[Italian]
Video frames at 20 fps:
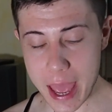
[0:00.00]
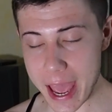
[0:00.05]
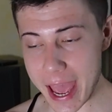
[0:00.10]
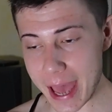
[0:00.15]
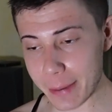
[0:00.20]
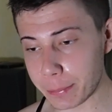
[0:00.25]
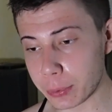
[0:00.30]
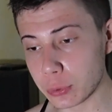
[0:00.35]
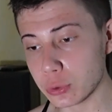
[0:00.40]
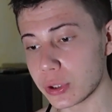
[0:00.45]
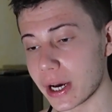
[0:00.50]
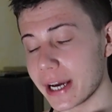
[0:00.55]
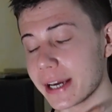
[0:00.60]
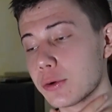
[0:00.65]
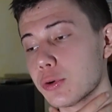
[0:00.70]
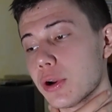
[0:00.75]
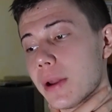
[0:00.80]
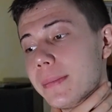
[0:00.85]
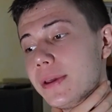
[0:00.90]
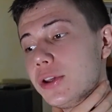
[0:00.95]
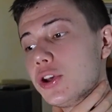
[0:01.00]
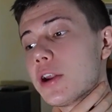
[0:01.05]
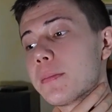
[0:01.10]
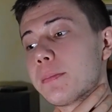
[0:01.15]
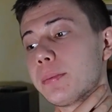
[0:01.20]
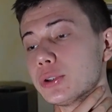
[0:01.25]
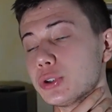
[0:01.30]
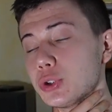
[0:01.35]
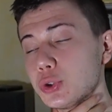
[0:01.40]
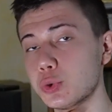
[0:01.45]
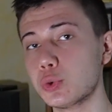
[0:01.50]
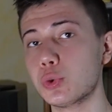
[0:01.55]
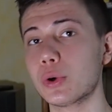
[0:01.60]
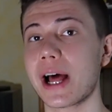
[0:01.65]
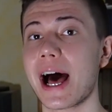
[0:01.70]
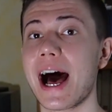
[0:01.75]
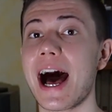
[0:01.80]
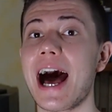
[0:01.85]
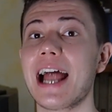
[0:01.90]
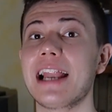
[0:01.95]
e appunto anche una migliore
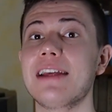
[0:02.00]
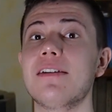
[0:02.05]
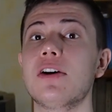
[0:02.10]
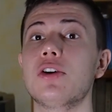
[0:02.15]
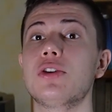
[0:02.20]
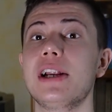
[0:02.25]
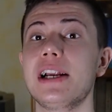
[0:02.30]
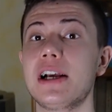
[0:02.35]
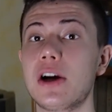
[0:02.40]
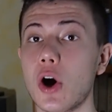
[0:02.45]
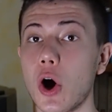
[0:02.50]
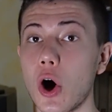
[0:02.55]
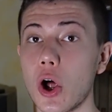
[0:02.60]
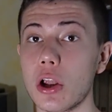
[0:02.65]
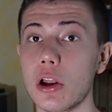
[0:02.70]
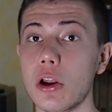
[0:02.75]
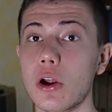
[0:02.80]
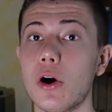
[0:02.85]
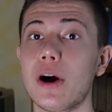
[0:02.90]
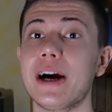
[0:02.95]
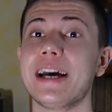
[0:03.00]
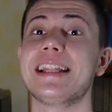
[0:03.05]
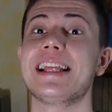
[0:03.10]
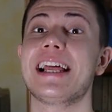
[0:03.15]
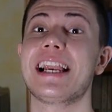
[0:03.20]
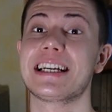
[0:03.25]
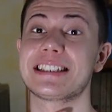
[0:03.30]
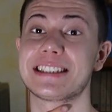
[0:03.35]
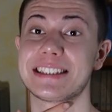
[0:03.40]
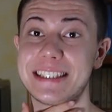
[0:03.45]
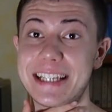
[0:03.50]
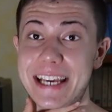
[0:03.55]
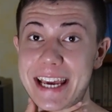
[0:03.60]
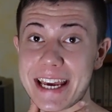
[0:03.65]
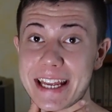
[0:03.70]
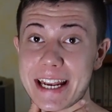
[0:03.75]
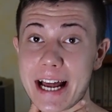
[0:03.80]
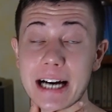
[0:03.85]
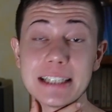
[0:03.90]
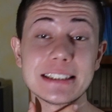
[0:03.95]
postura a livello del collo e della
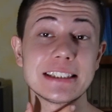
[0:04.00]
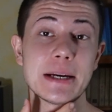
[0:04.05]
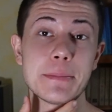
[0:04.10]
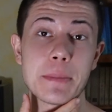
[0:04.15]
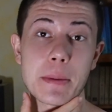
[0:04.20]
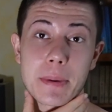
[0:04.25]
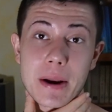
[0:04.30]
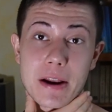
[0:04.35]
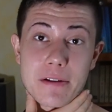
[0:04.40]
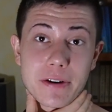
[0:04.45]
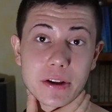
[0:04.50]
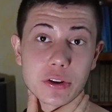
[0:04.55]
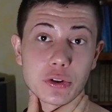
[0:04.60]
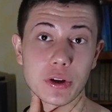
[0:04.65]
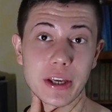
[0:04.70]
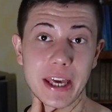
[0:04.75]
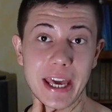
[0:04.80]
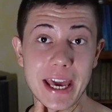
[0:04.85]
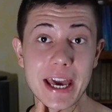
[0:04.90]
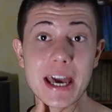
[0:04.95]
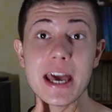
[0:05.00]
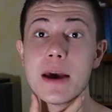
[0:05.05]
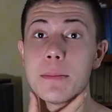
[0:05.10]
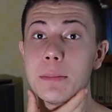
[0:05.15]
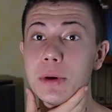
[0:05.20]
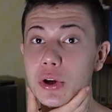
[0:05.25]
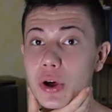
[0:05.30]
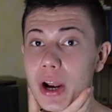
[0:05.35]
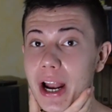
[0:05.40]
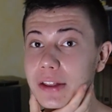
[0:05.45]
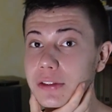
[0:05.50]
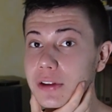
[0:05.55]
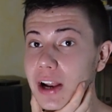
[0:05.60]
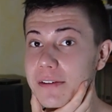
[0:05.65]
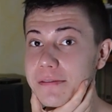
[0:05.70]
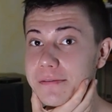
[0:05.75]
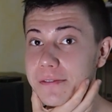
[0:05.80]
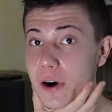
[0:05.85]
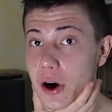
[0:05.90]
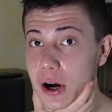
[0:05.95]
schiena sempre per il fatto che migliorando
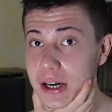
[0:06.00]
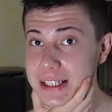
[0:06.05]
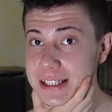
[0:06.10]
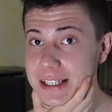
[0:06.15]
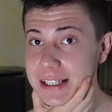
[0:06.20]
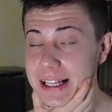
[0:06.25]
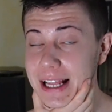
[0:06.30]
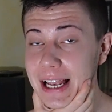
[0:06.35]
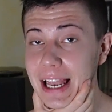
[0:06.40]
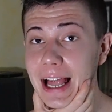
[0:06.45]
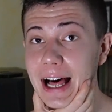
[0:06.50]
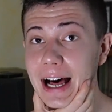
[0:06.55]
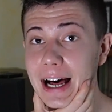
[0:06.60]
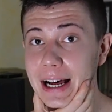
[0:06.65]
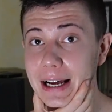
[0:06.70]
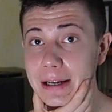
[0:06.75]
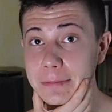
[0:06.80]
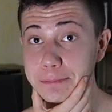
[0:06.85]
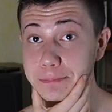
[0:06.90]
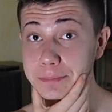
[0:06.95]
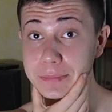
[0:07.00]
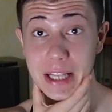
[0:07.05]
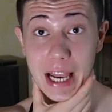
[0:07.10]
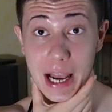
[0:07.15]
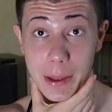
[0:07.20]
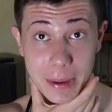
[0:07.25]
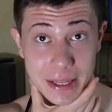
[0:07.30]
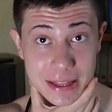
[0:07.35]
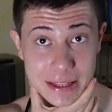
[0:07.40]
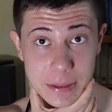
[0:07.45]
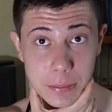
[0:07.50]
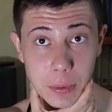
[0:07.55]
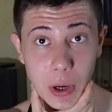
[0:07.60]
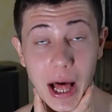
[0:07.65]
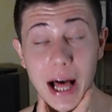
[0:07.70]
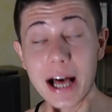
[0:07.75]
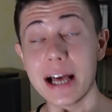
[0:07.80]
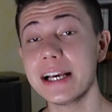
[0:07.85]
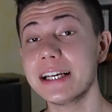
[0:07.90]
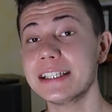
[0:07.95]
la forza della, della
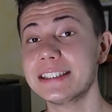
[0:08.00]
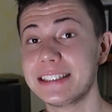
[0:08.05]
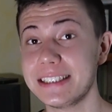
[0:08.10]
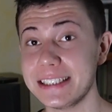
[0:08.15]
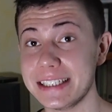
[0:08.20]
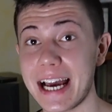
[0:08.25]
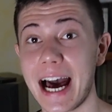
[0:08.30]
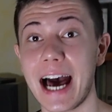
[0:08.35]
mandibola si